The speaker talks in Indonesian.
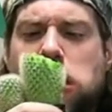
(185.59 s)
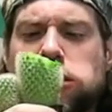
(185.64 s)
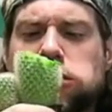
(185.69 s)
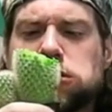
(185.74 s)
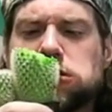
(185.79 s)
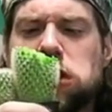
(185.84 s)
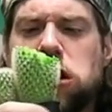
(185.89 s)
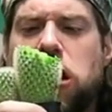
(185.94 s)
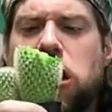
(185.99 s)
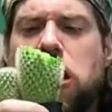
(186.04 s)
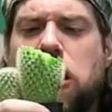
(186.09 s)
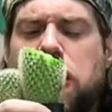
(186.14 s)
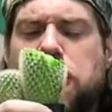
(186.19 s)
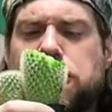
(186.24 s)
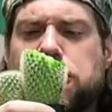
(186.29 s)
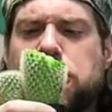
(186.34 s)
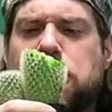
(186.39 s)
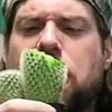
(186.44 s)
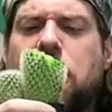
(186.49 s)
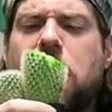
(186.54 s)
Kevin
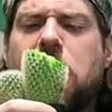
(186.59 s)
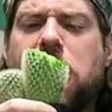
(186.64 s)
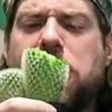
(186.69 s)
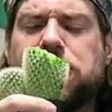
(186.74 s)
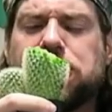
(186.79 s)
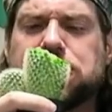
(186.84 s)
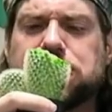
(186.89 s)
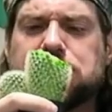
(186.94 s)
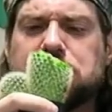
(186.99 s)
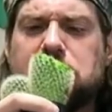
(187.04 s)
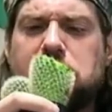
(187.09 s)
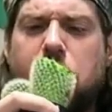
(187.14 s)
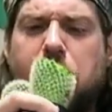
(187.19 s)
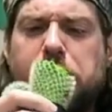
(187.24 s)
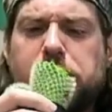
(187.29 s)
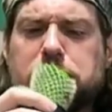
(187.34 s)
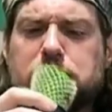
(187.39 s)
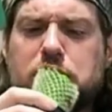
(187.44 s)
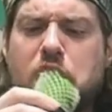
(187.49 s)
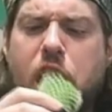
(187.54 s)
kini berhasil
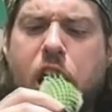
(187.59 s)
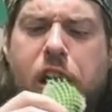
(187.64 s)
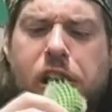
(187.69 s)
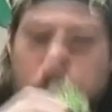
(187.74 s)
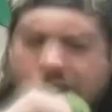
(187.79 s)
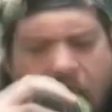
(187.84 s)
mengumpulkan